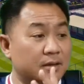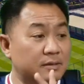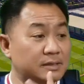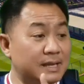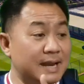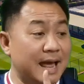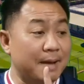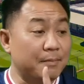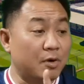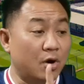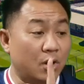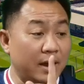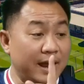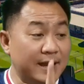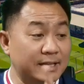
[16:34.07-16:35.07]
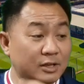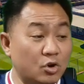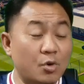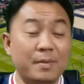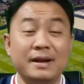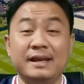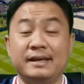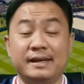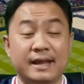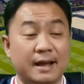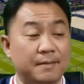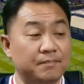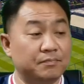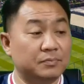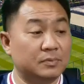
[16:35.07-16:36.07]
สนามของแอตเลติโกมาริดเนี่ย
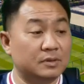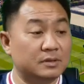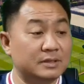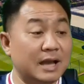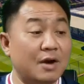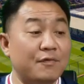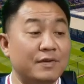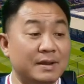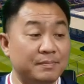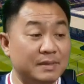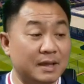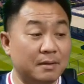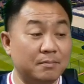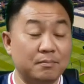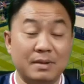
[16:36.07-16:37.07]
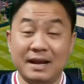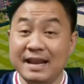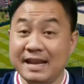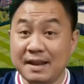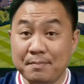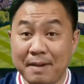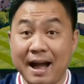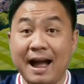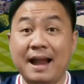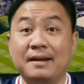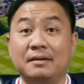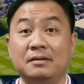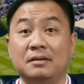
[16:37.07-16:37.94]
เจ้าฟิลิปเนี่ยเหมือนเล่นในบ้าน